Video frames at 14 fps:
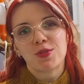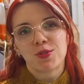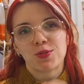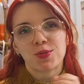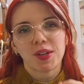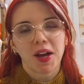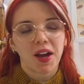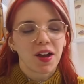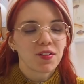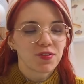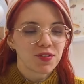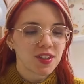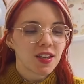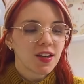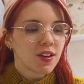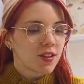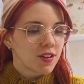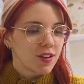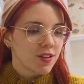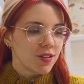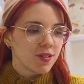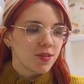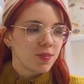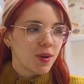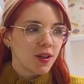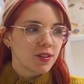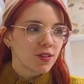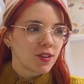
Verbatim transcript: Je suis ravie euh, bah,